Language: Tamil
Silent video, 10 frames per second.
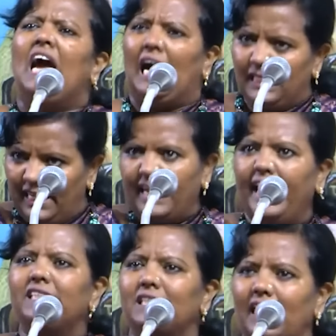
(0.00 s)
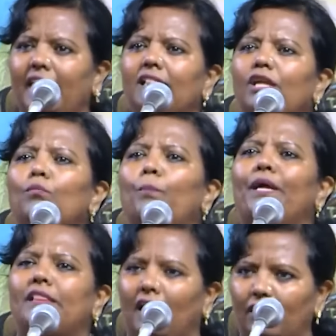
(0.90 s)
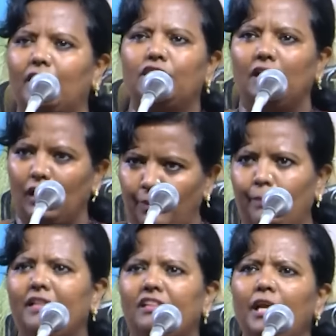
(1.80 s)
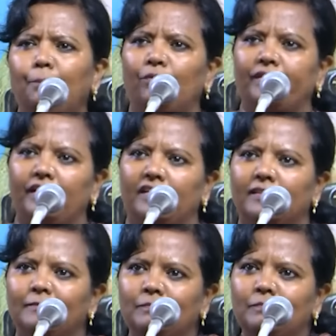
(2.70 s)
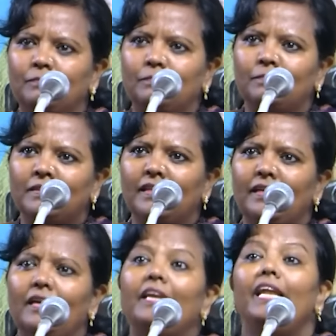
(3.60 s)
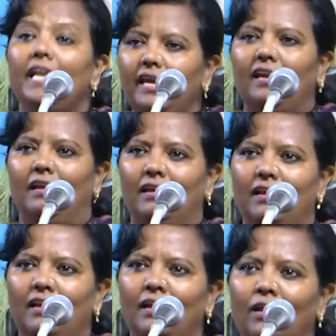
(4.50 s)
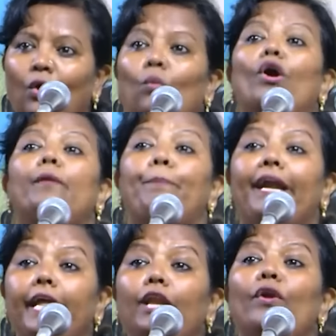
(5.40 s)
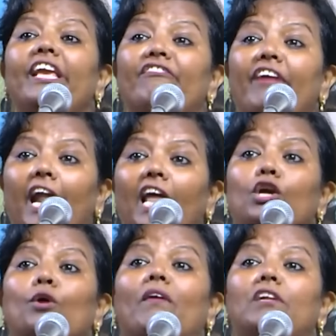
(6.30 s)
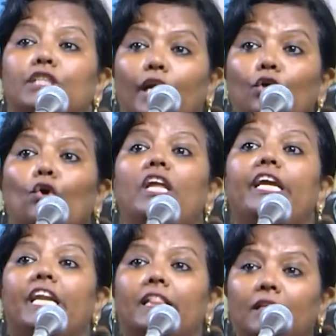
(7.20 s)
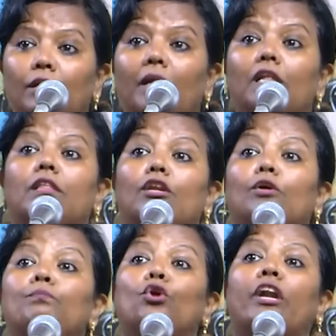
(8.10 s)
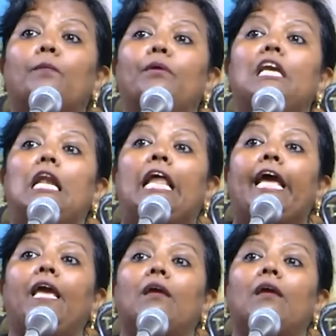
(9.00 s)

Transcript: அந்த கேஸ் நடந்து முப்பத்தாறு வருஷத்துக்கு அப்புறமா தீர்ப்பு வந்திருக்குது இனி ஒரு பெண்ணினுடைய வேலைக்கும் அவள் செய்து கொள்ளுகின்ற திருமணத்திற்கும் தொடர்பு இல்லை